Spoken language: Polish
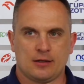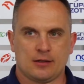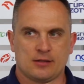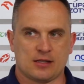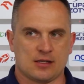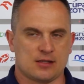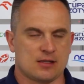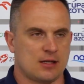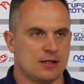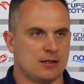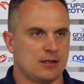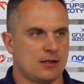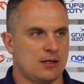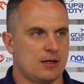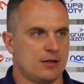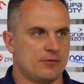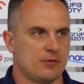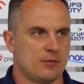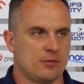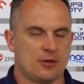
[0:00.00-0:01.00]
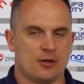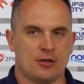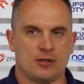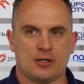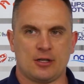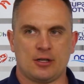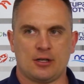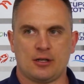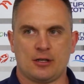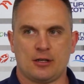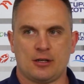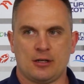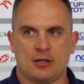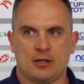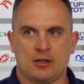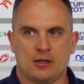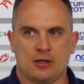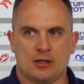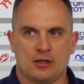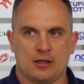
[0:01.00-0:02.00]
zasady gry w obronie.
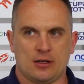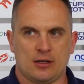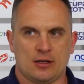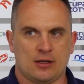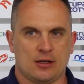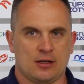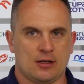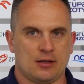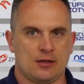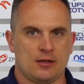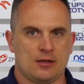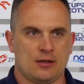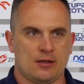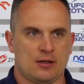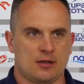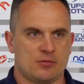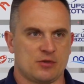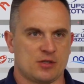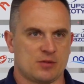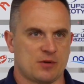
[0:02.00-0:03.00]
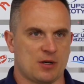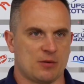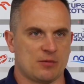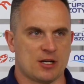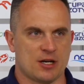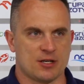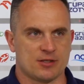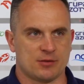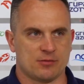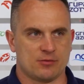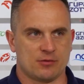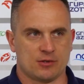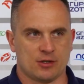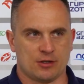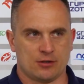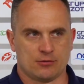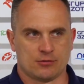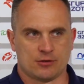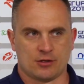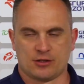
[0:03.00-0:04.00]
E, jakby z bramkarzem
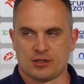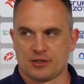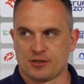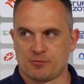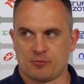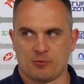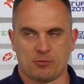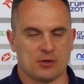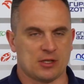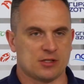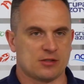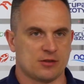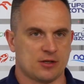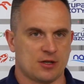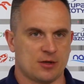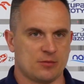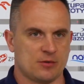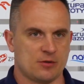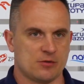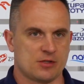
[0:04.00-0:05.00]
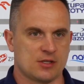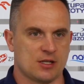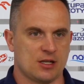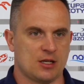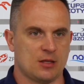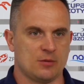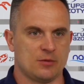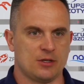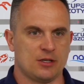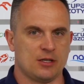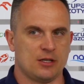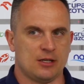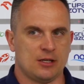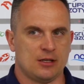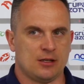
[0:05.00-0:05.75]
tutaj dużo też współpracujemy, ustalamy